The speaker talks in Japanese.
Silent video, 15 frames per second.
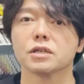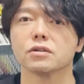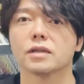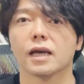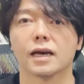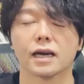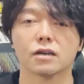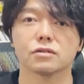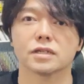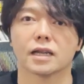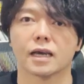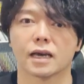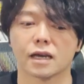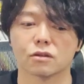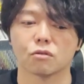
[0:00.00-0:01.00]
ングで上がるんじゃ
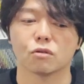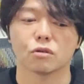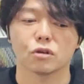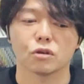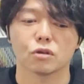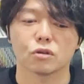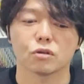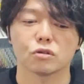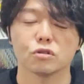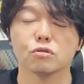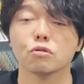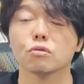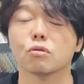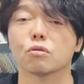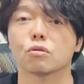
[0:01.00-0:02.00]
ないかとい
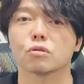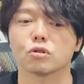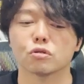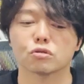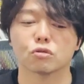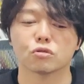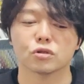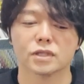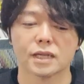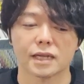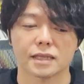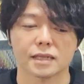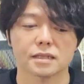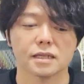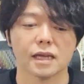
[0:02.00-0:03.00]
うことを予測した
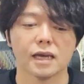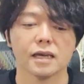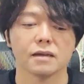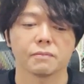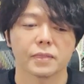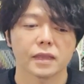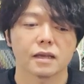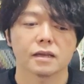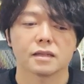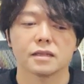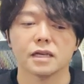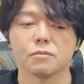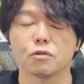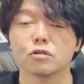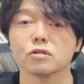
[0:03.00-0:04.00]
んですね。
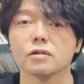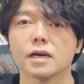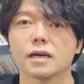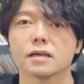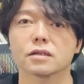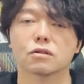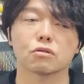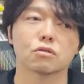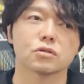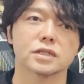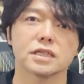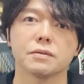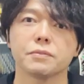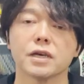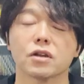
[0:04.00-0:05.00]
で、僕はこの
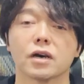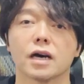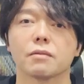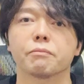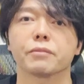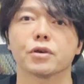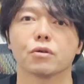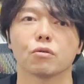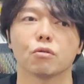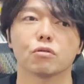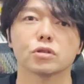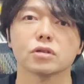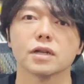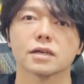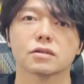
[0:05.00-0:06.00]
CPI の発表、
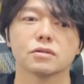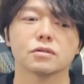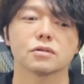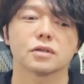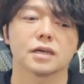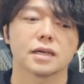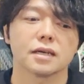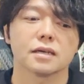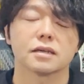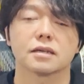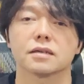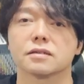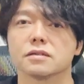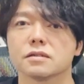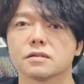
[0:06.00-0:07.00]
おそらく
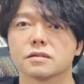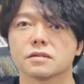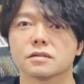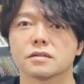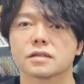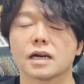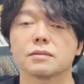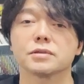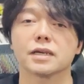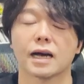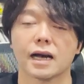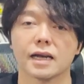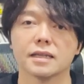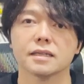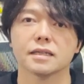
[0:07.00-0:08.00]
株価
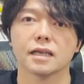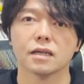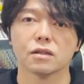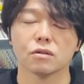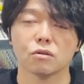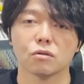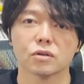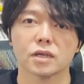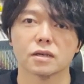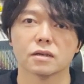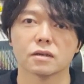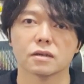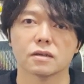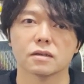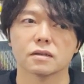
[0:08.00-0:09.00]
反転の
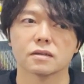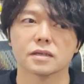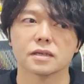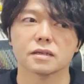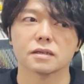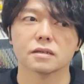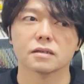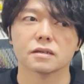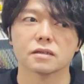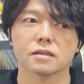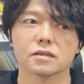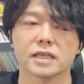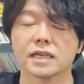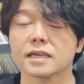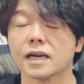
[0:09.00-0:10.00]

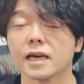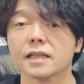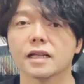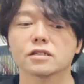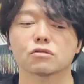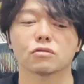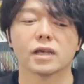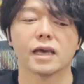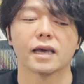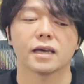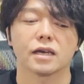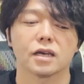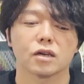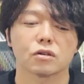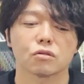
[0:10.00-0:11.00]
きっかけになるので、
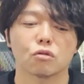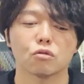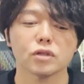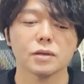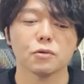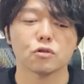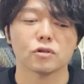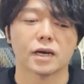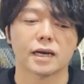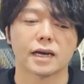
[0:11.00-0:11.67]
ここで僕は